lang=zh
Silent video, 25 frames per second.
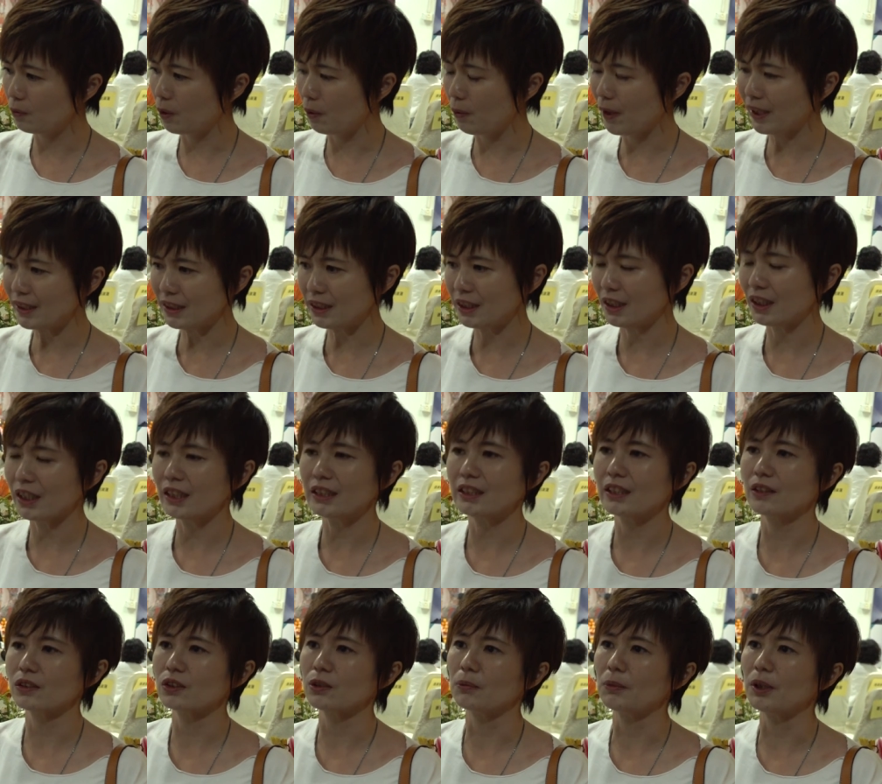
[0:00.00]
我忘记那个
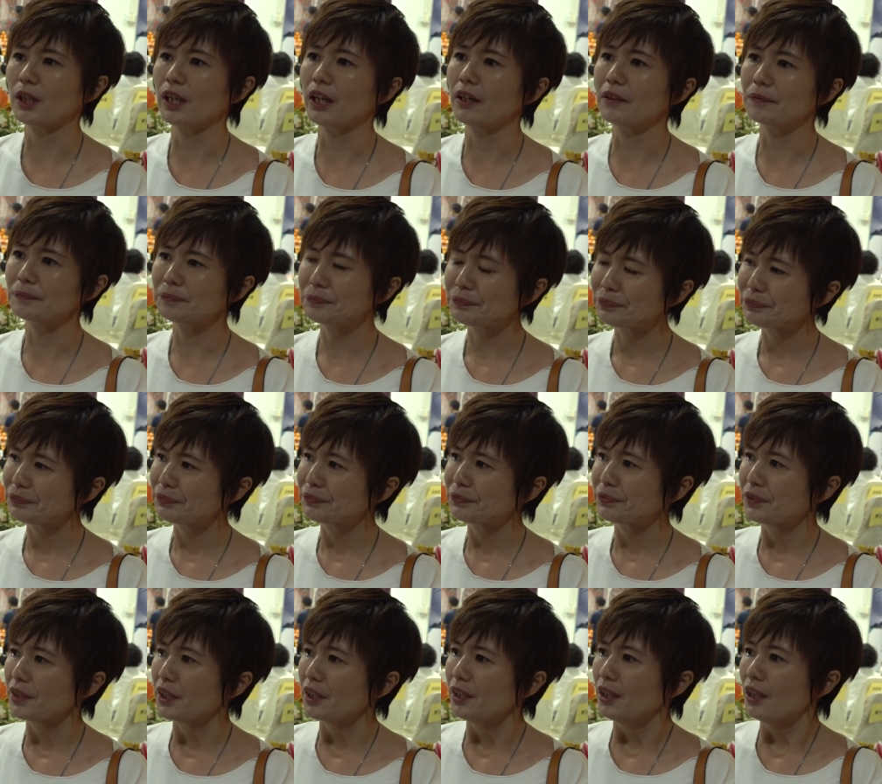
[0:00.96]
叫什么了，
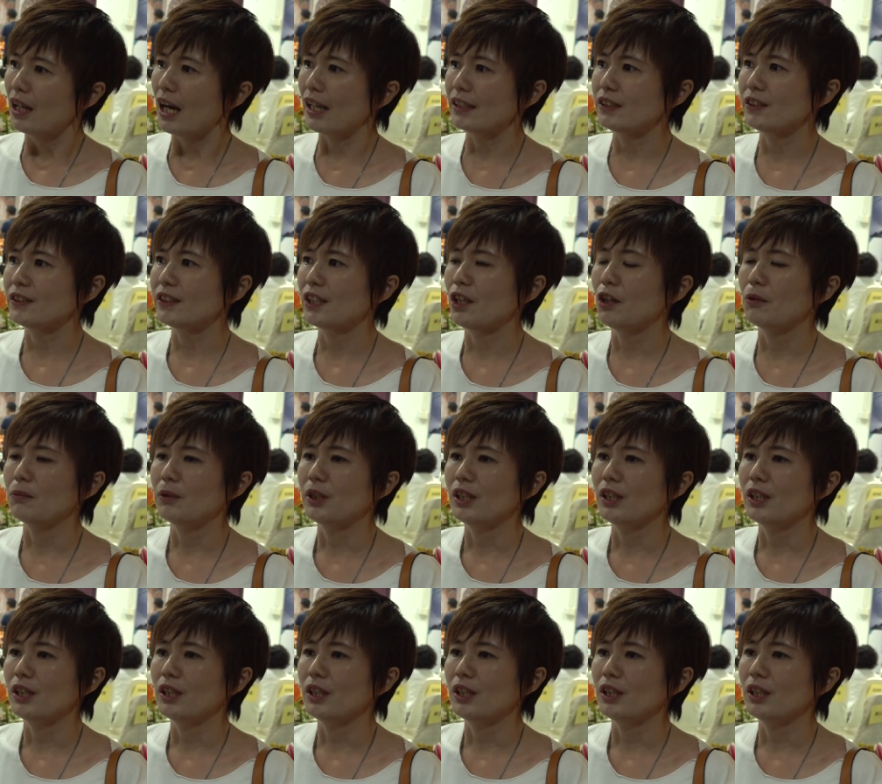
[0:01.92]
他就叫我